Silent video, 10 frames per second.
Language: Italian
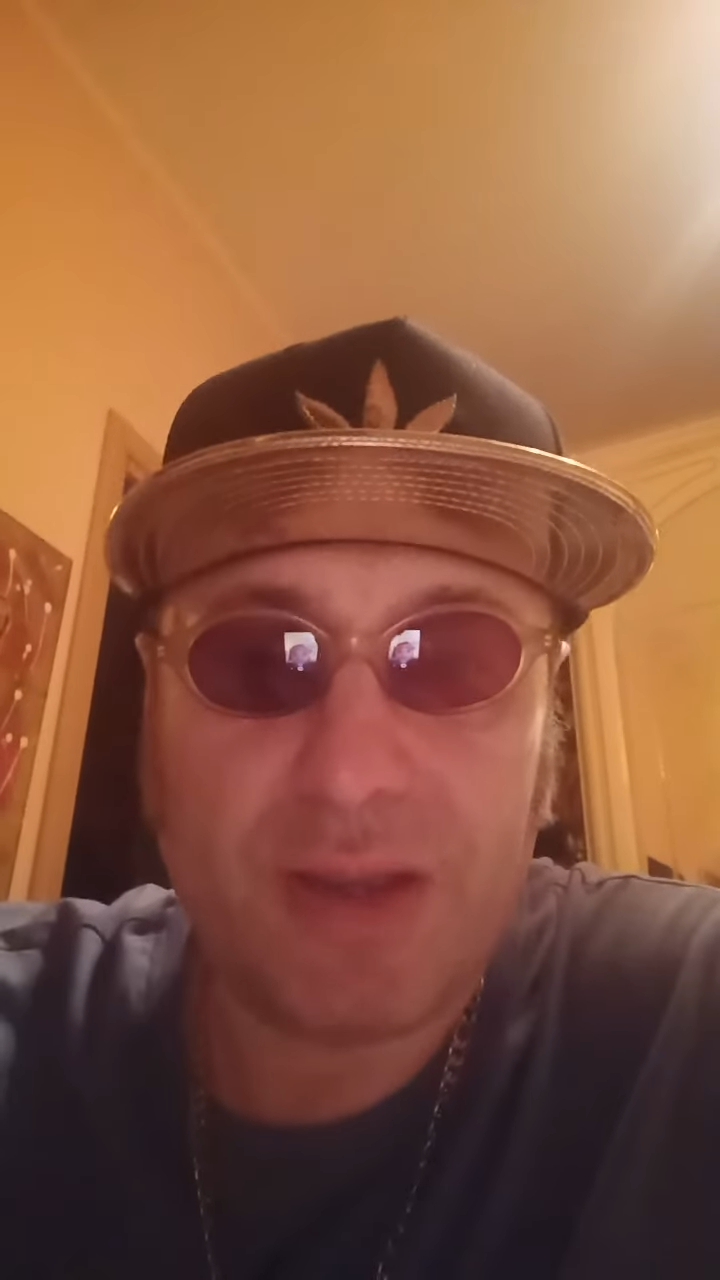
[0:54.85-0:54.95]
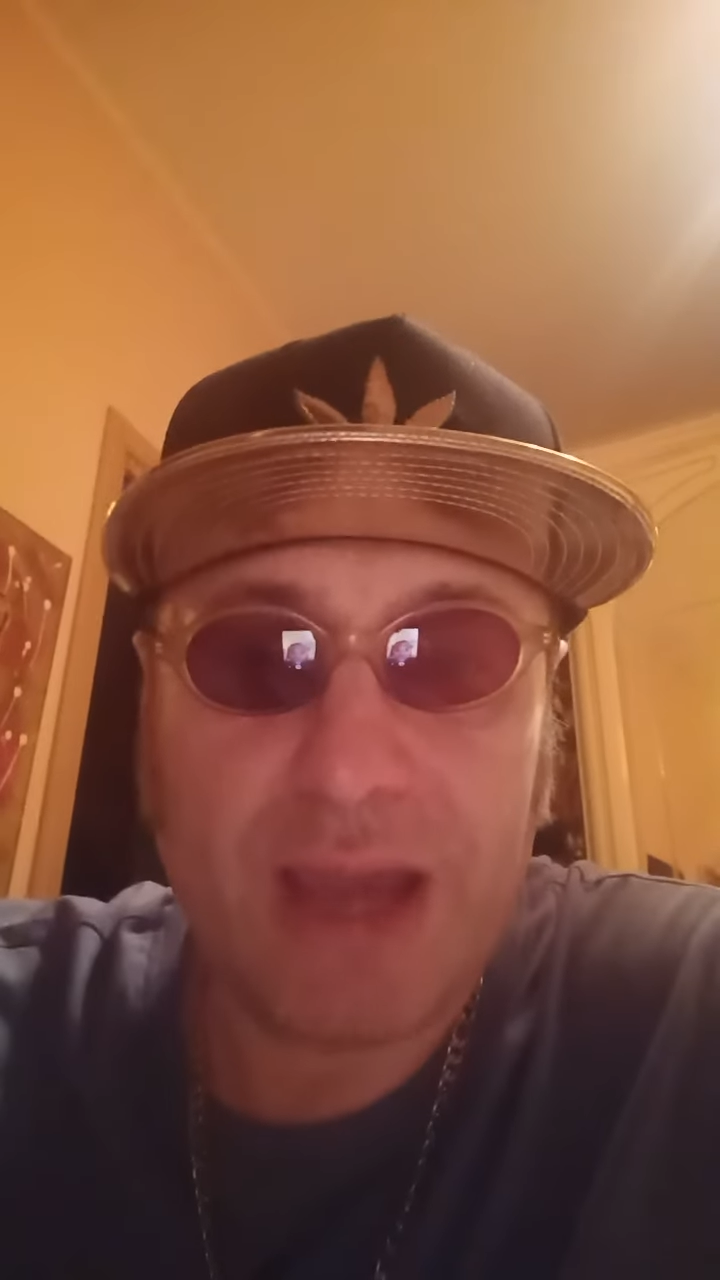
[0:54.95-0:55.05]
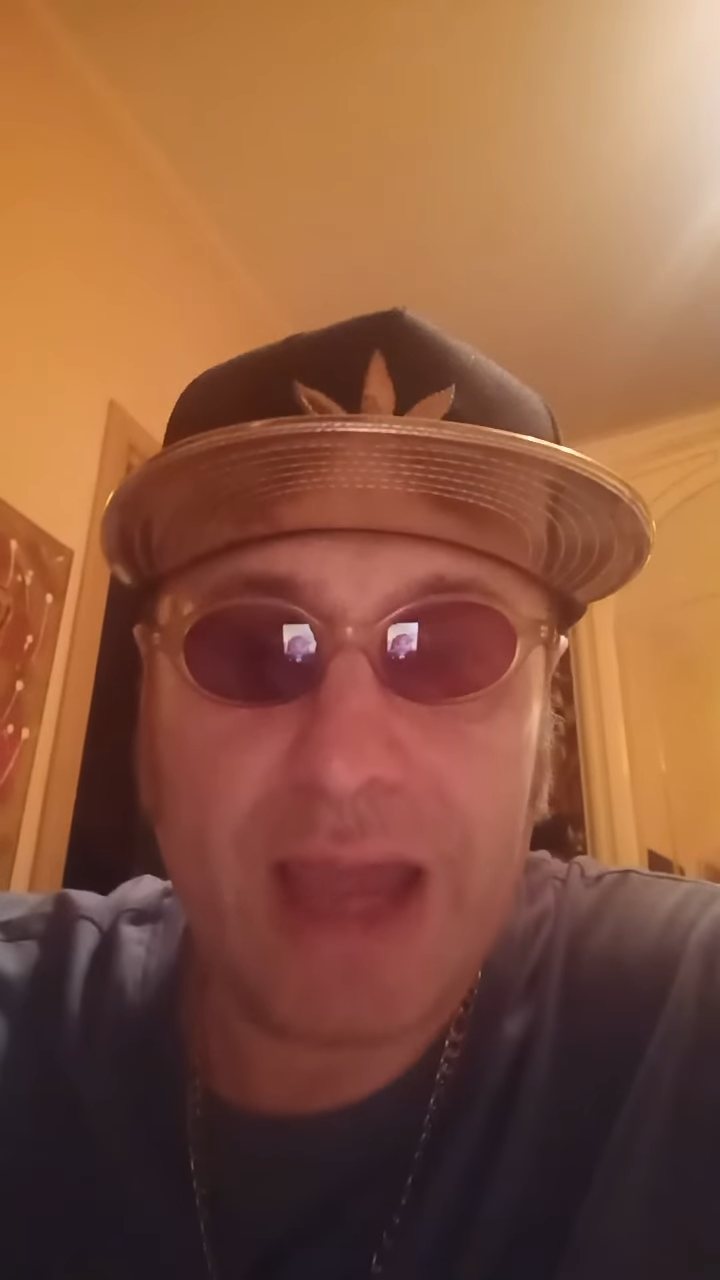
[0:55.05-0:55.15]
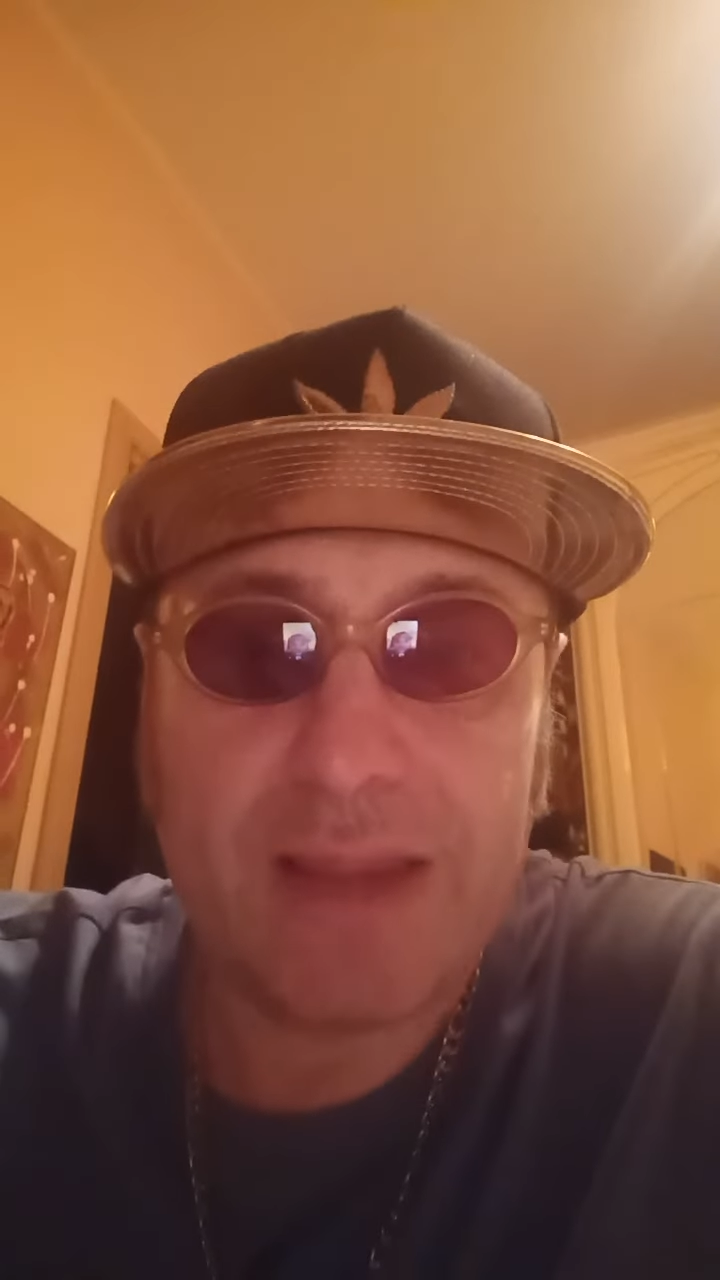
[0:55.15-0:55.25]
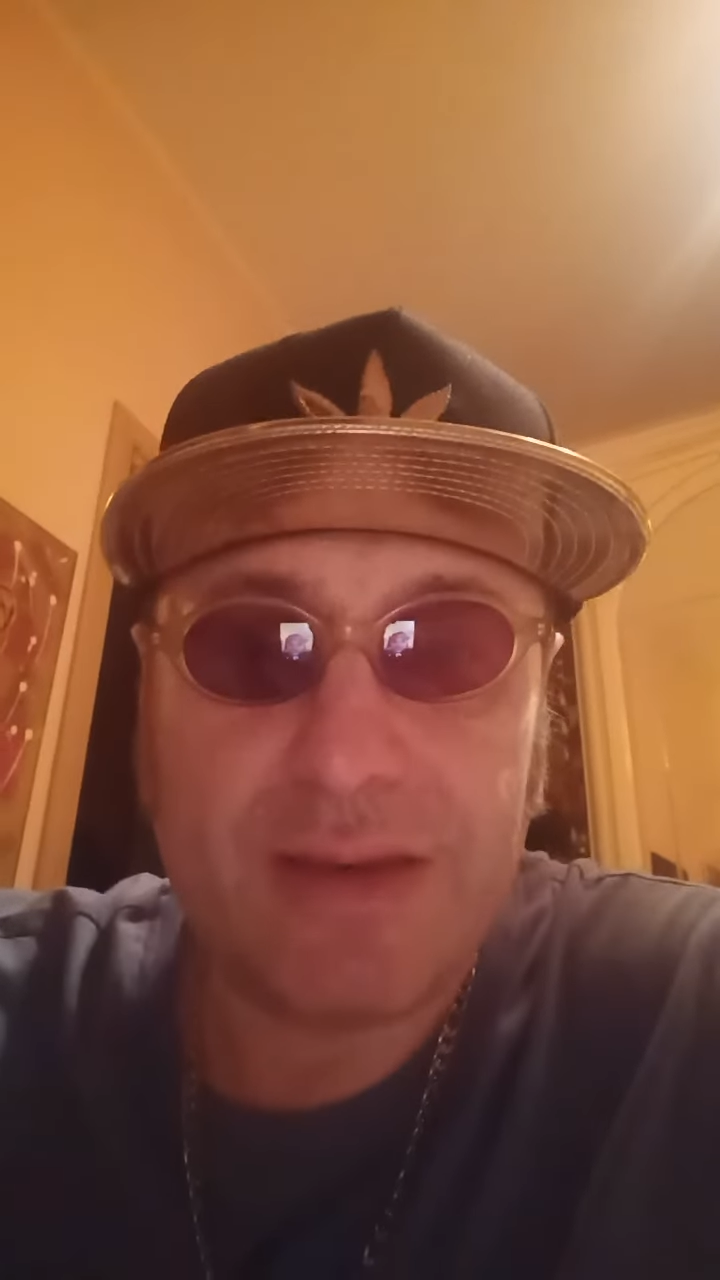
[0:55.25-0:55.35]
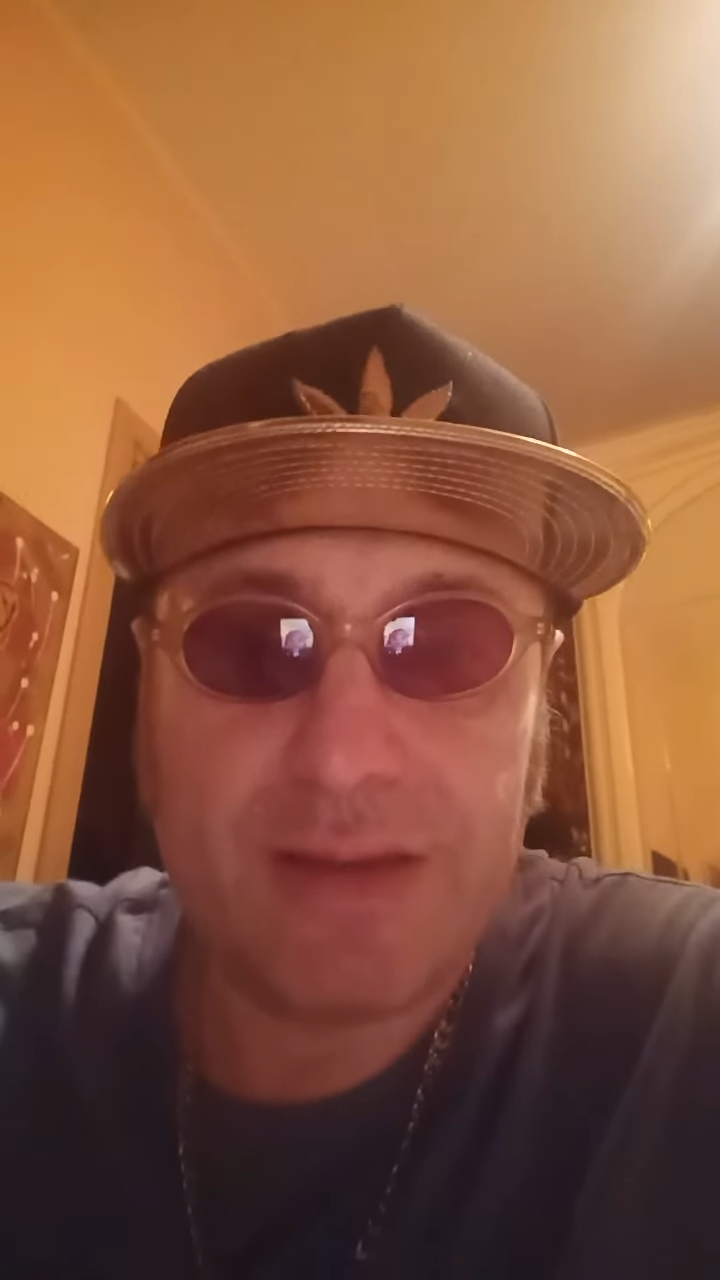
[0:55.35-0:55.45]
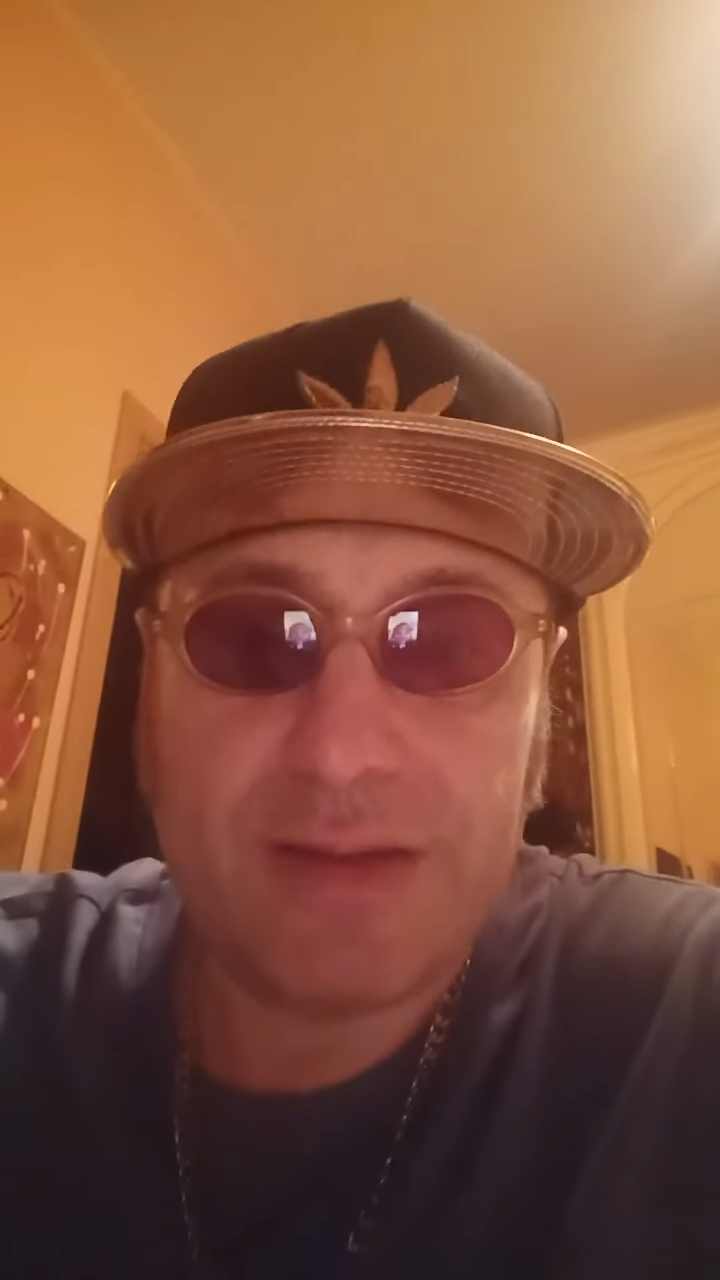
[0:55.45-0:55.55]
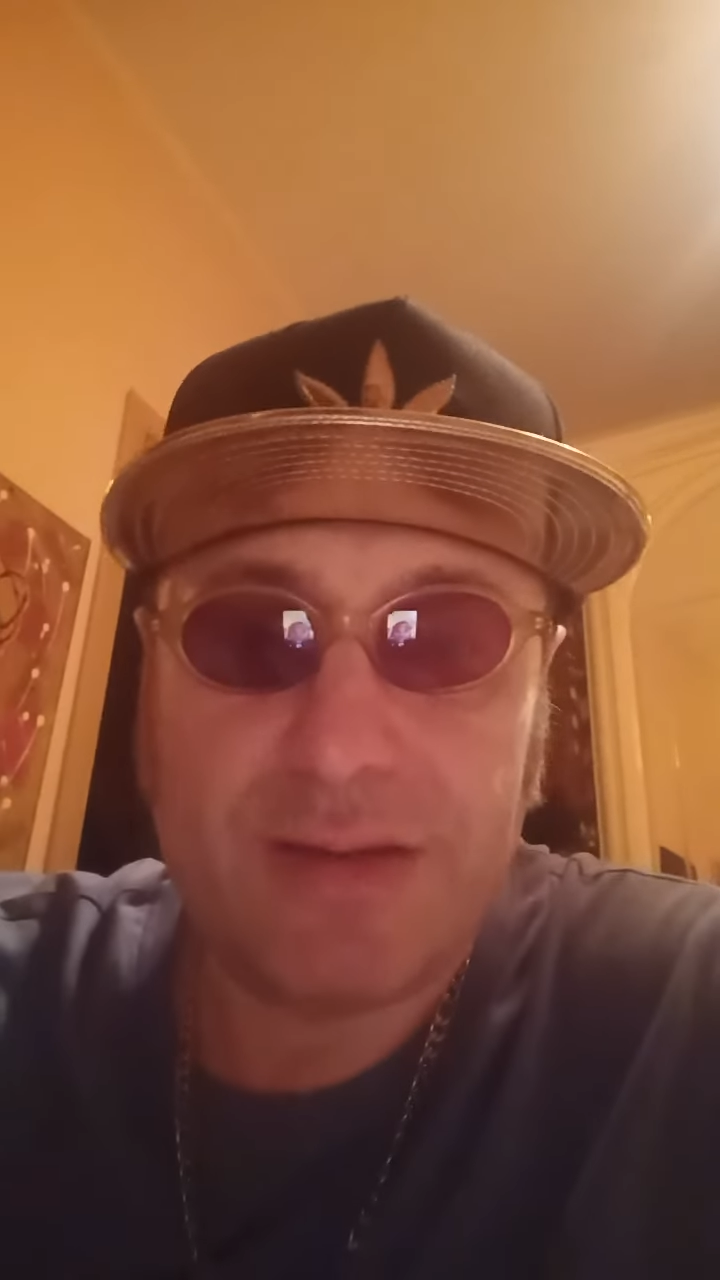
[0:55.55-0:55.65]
cardine